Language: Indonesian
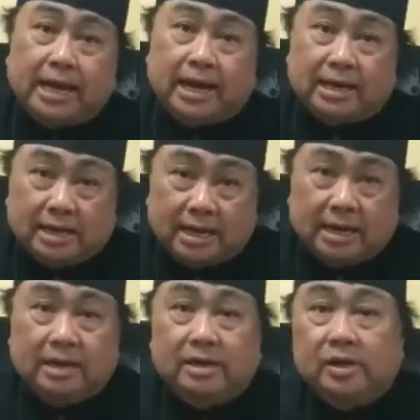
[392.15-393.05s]

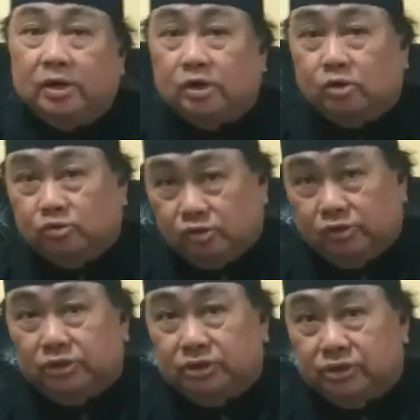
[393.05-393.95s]
Anak, Roh
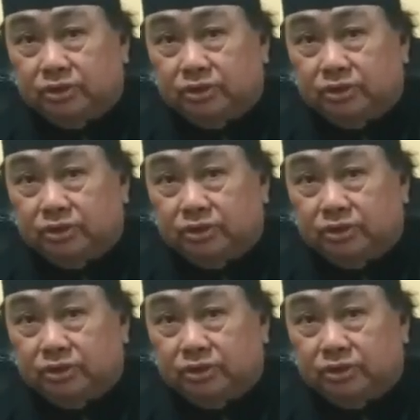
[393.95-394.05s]
Kudus.